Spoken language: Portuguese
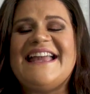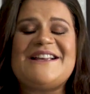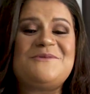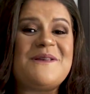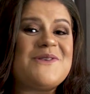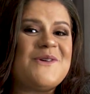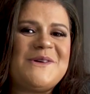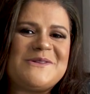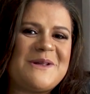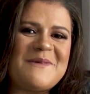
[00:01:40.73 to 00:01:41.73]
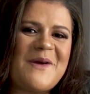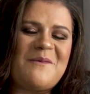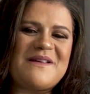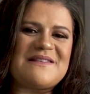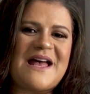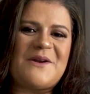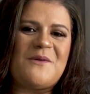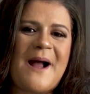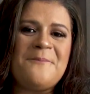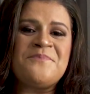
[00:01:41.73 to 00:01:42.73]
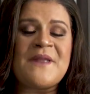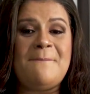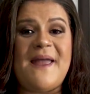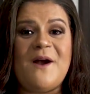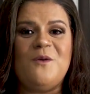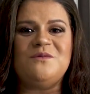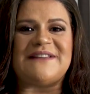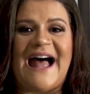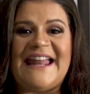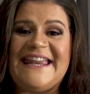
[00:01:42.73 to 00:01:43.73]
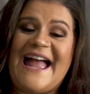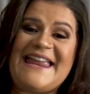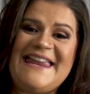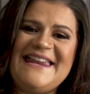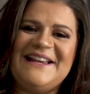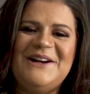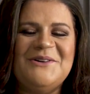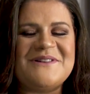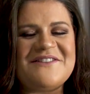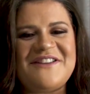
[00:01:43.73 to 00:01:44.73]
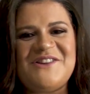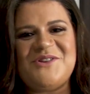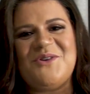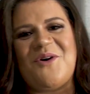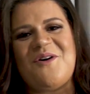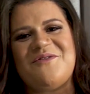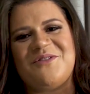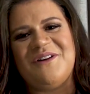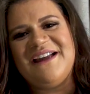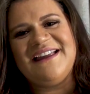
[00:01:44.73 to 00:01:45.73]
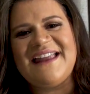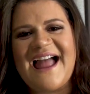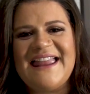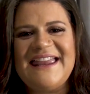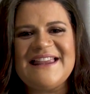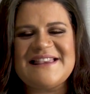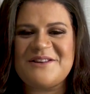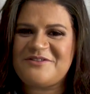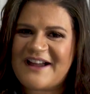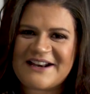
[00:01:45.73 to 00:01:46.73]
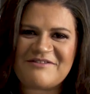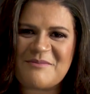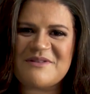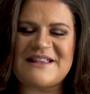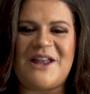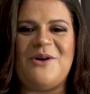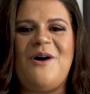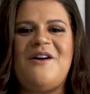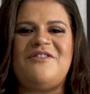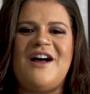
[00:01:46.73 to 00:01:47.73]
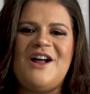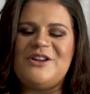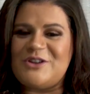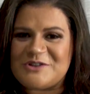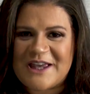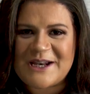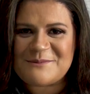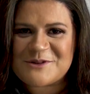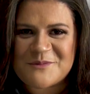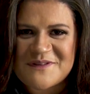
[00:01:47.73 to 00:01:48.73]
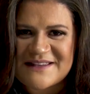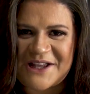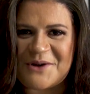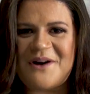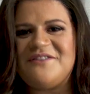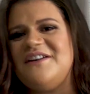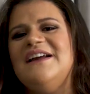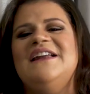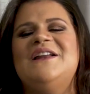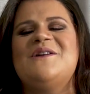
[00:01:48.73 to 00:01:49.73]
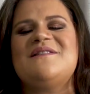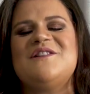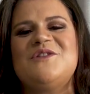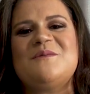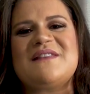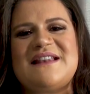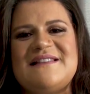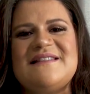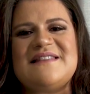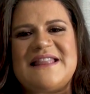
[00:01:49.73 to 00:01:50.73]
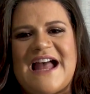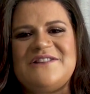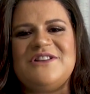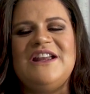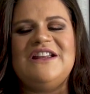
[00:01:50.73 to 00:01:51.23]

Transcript: e as pessoas também começaram a perguntar: e aí, o que vem de novo? E aí, você não vai gravar música nova? Nós queremos música nova e nós sentimos a necessidade